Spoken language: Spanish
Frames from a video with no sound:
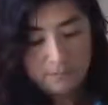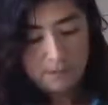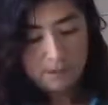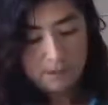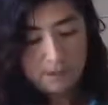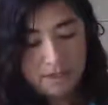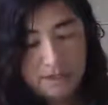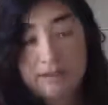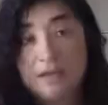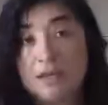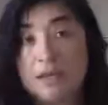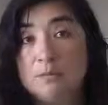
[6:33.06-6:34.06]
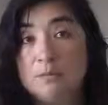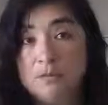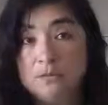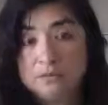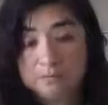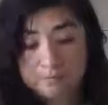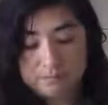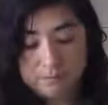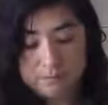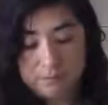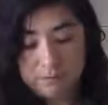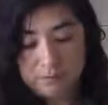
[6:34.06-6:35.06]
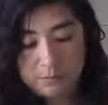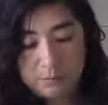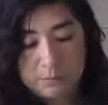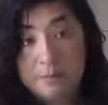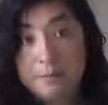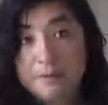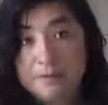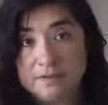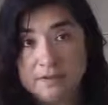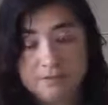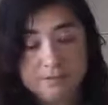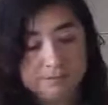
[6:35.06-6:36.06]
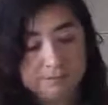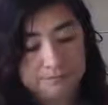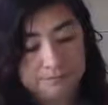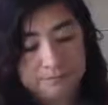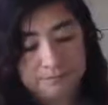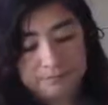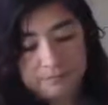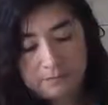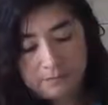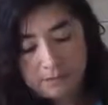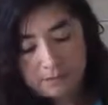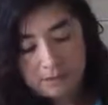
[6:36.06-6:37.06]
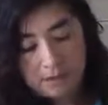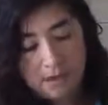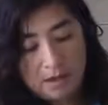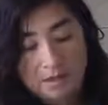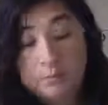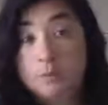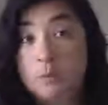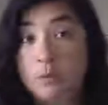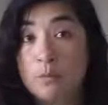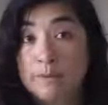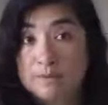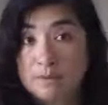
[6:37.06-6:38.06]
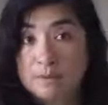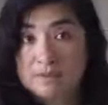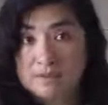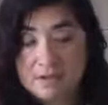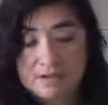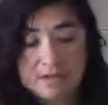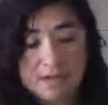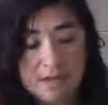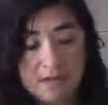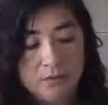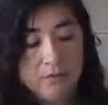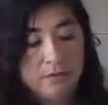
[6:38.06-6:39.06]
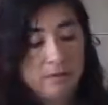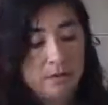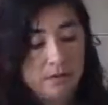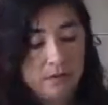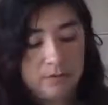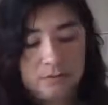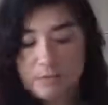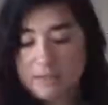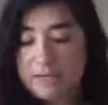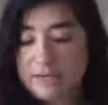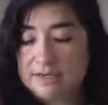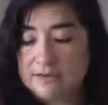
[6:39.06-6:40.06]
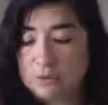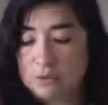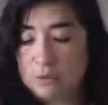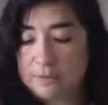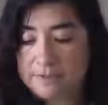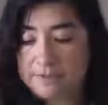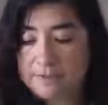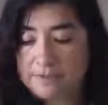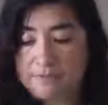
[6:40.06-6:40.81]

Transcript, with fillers: Aquí ya tenemos nuestro primer piso, ya un poco un paso más avanzado. Ahora voy a ubicar el segundo piso.